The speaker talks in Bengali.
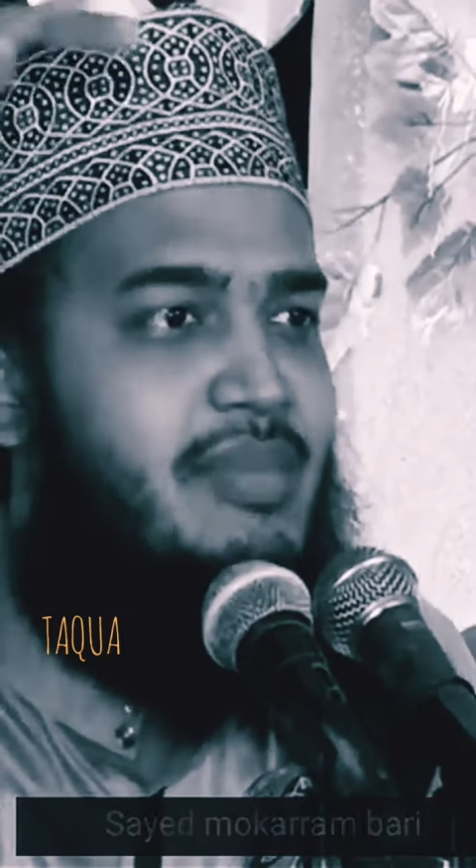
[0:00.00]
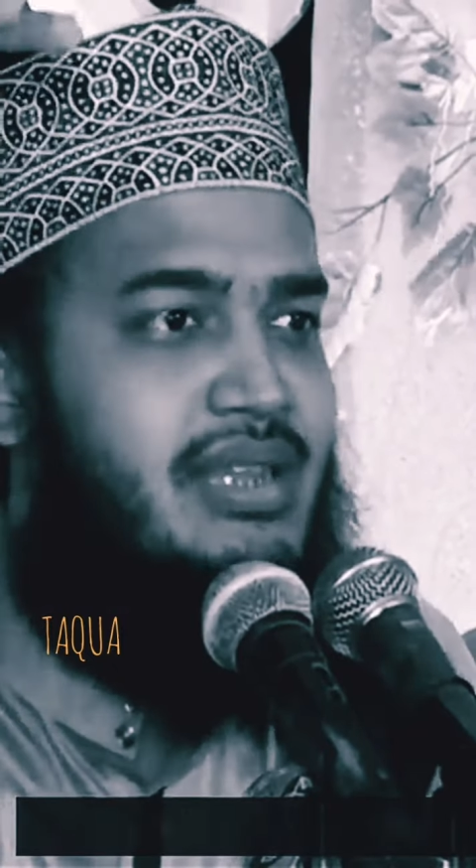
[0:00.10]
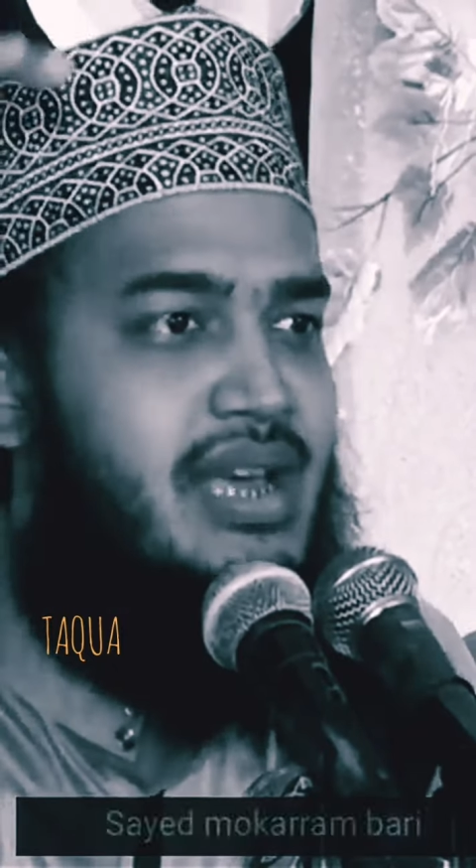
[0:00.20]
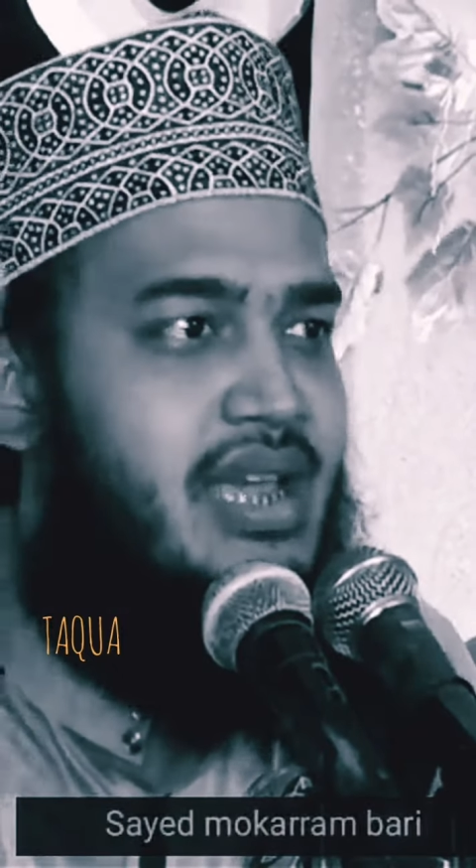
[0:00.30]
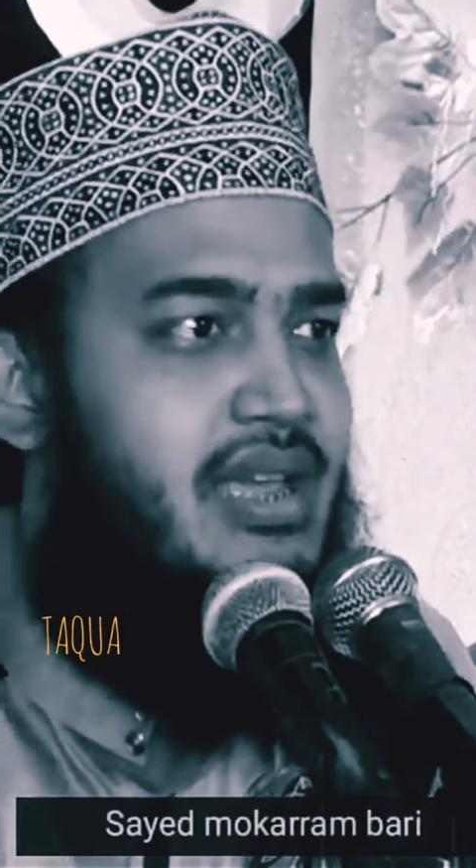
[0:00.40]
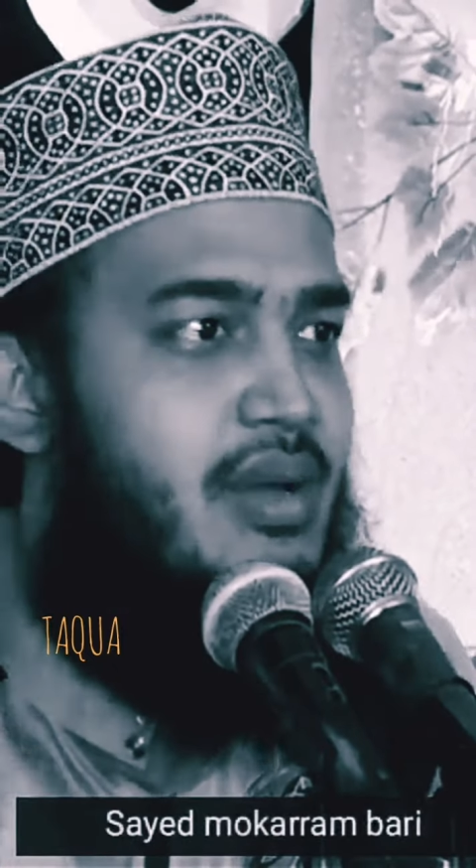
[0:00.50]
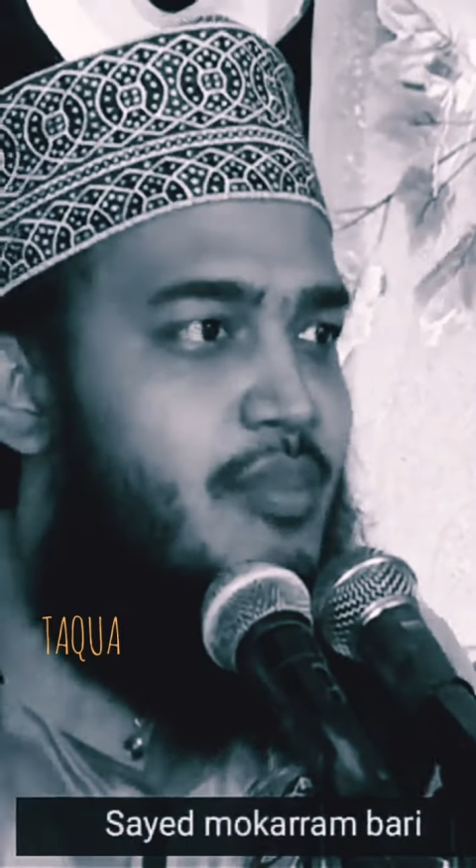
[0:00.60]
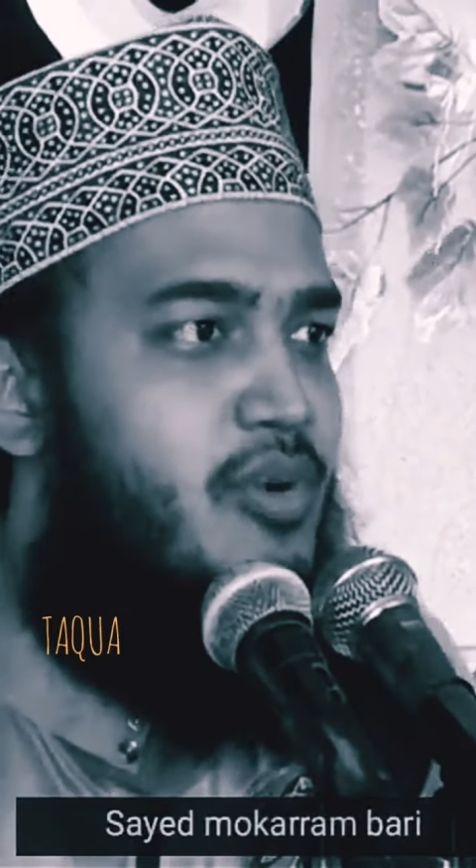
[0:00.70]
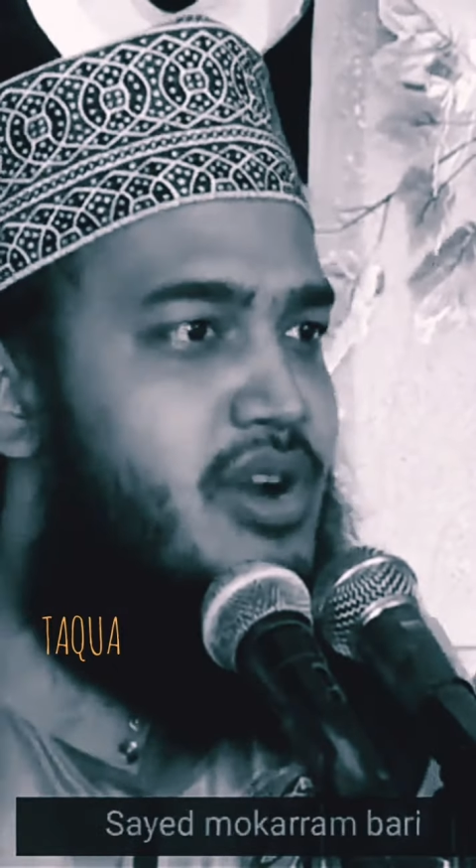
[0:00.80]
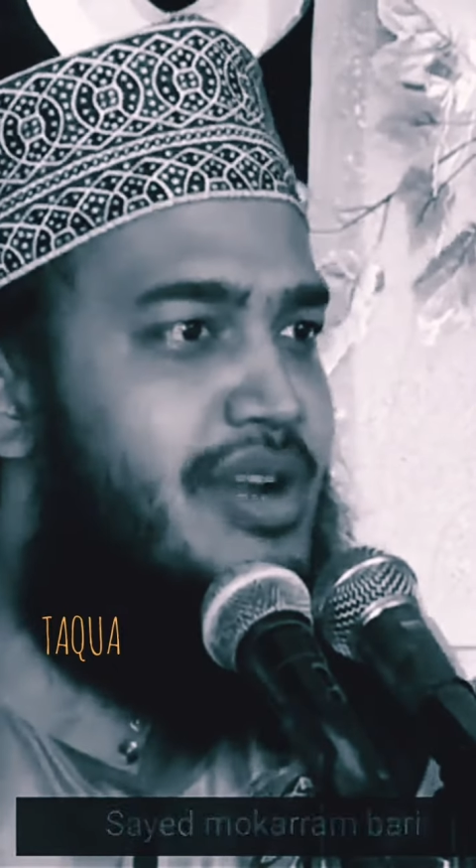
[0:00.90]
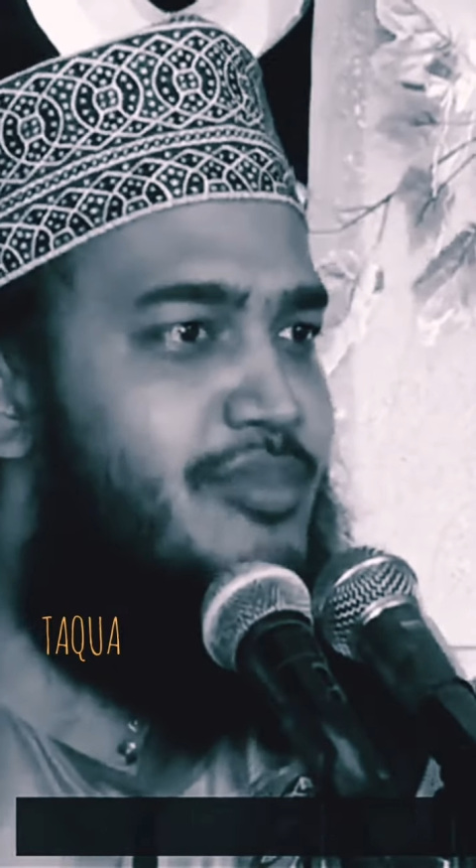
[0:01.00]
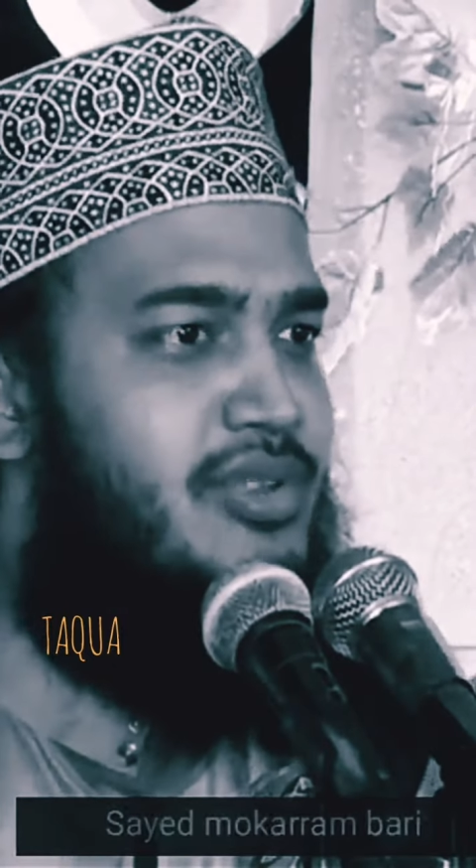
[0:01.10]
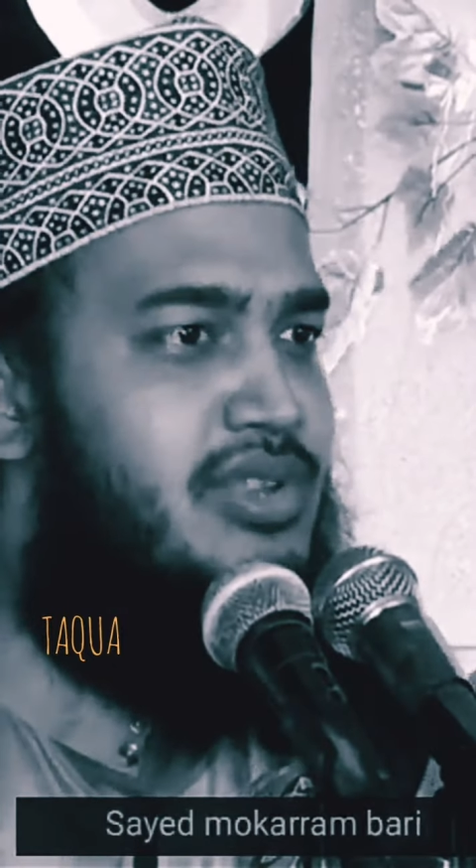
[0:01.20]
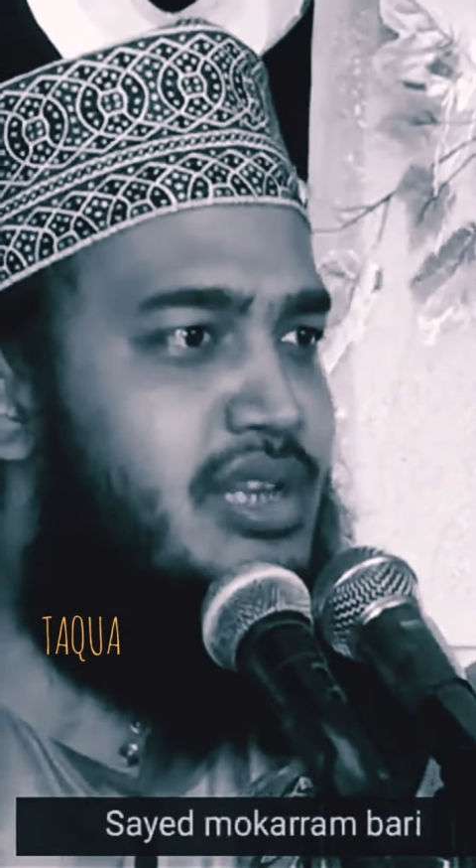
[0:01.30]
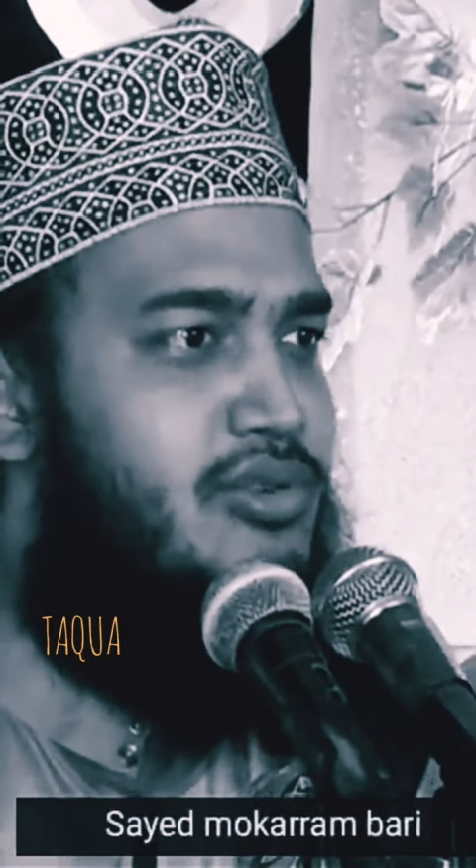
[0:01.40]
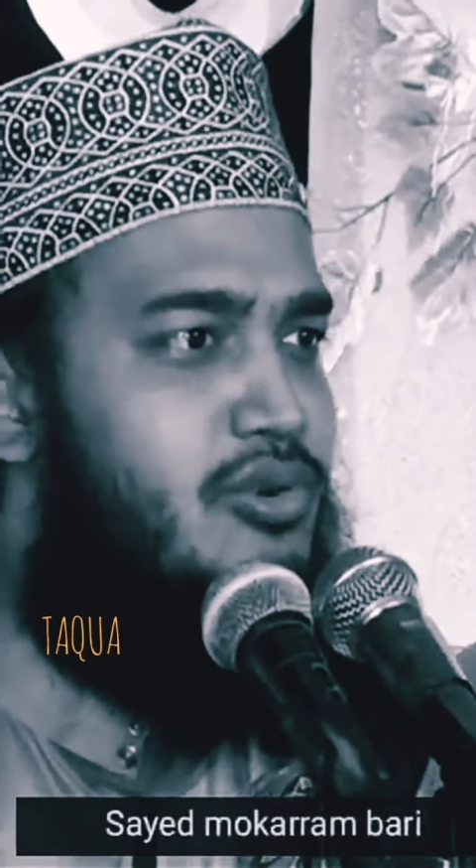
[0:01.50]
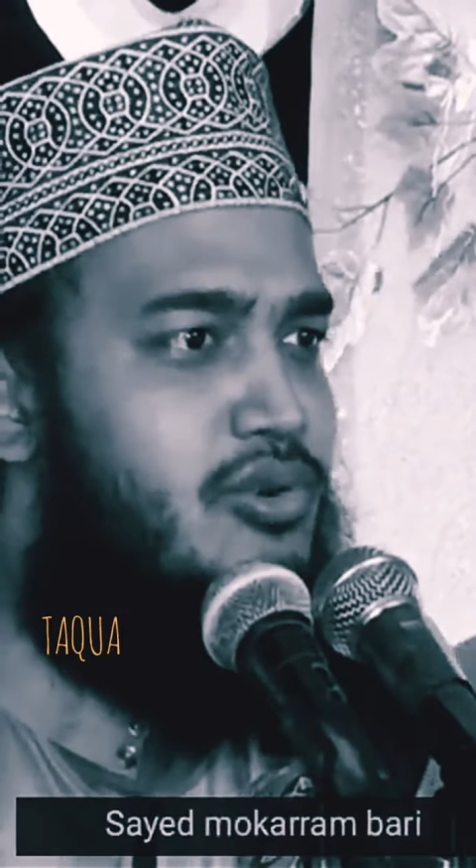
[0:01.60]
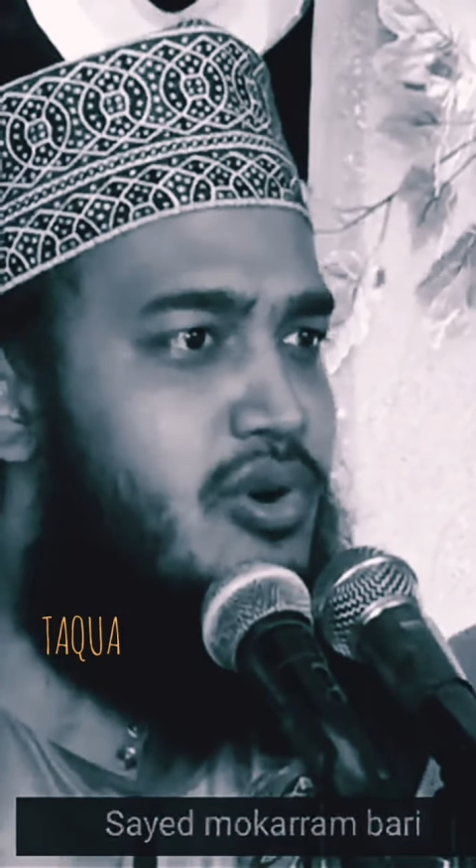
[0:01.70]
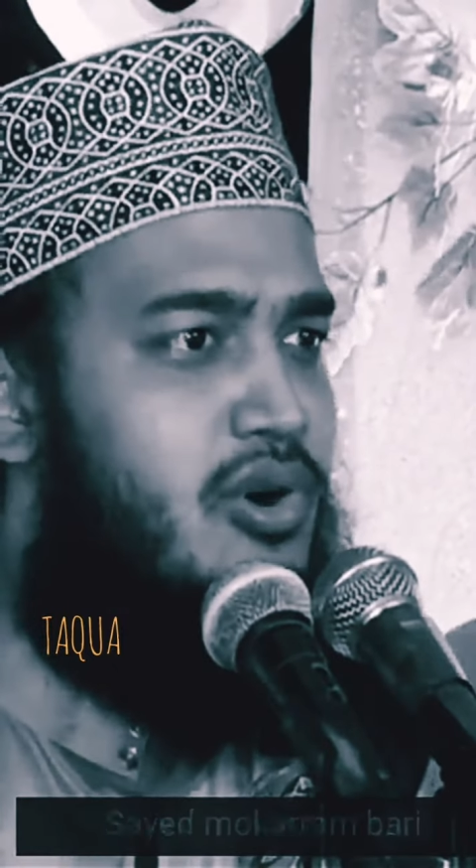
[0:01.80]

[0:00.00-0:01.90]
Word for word: মাথায় মনের মধ্যে দুঃখ